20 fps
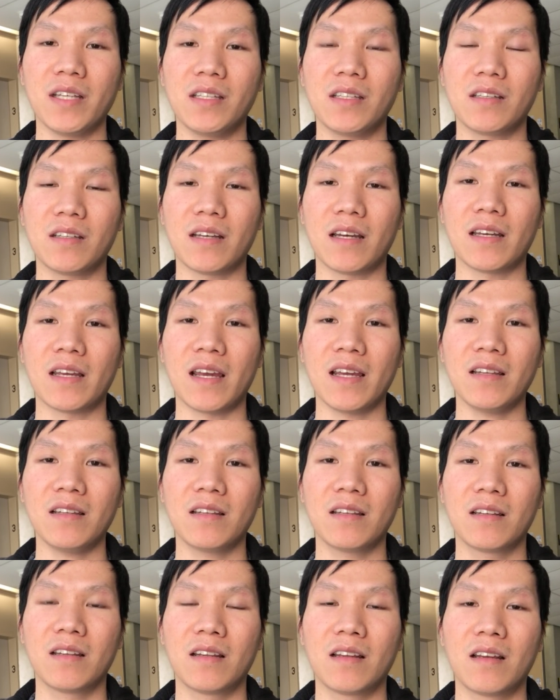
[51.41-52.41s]

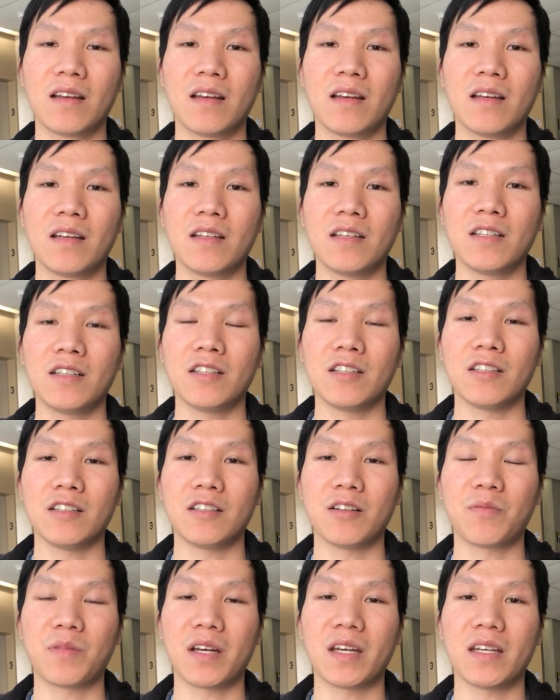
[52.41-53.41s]
USCIS.
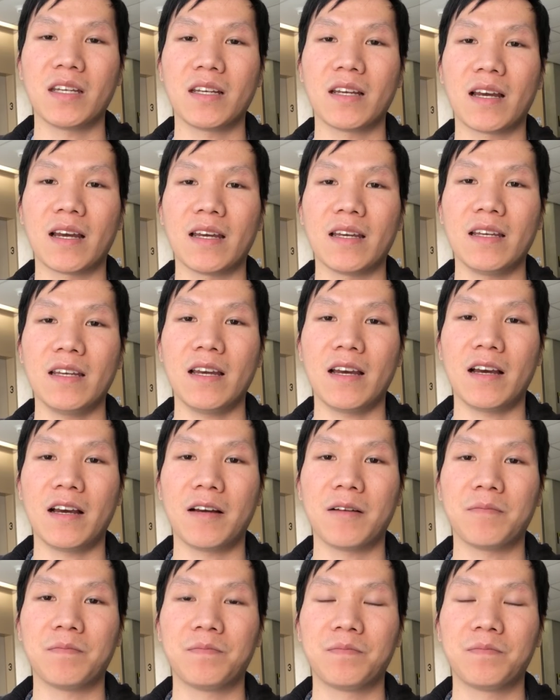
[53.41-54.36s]
Trong khi cái